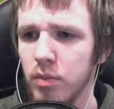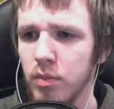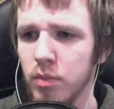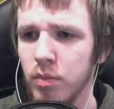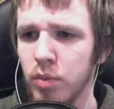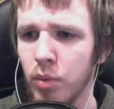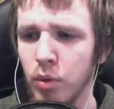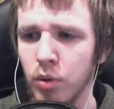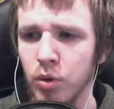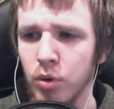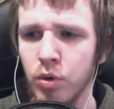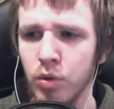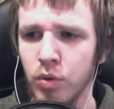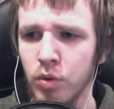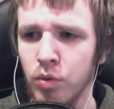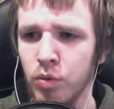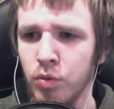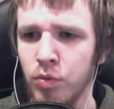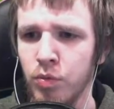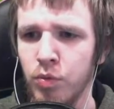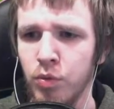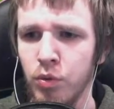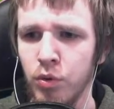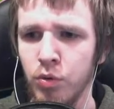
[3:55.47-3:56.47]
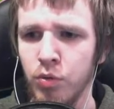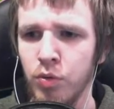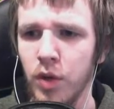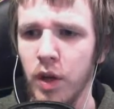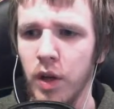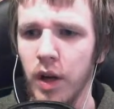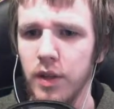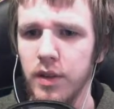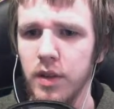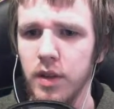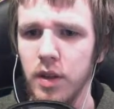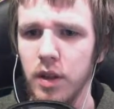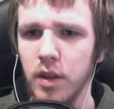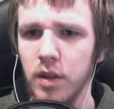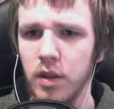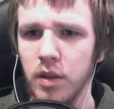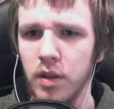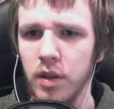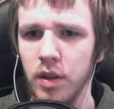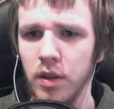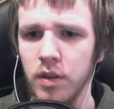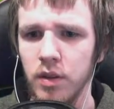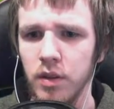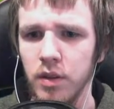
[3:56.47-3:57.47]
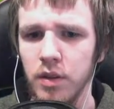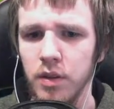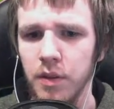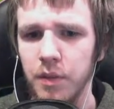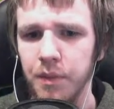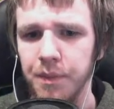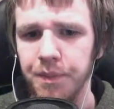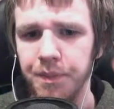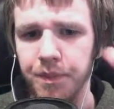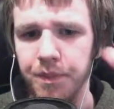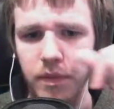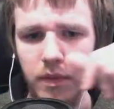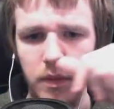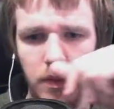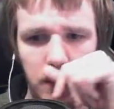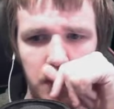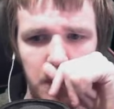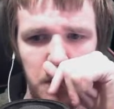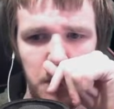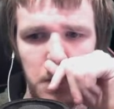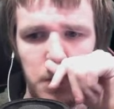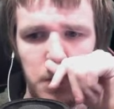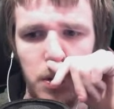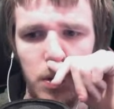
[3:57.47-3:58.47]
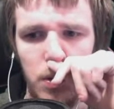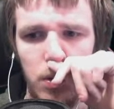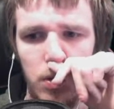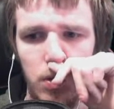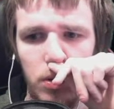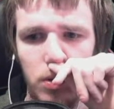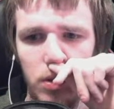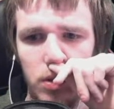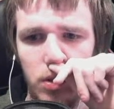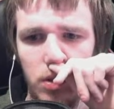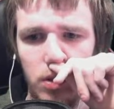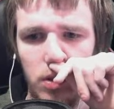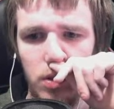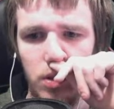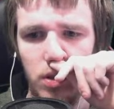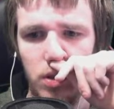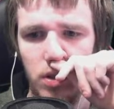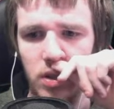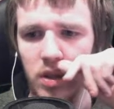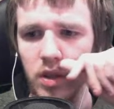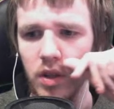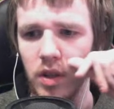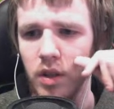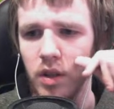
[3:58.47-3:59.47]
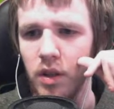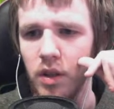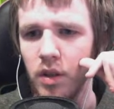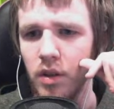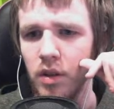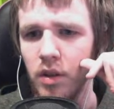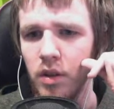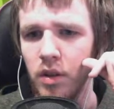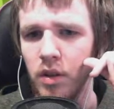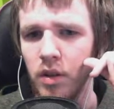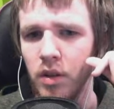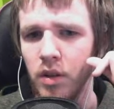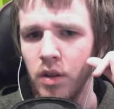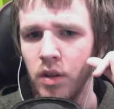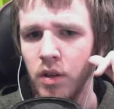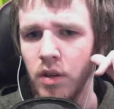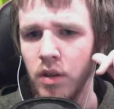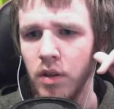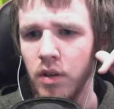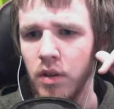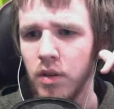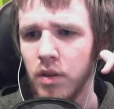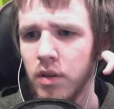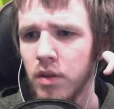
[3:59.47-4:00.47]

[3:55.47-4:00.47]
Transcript: boah, so, so, so viele hatte ich eigentlich gar nicht. Okay, äh.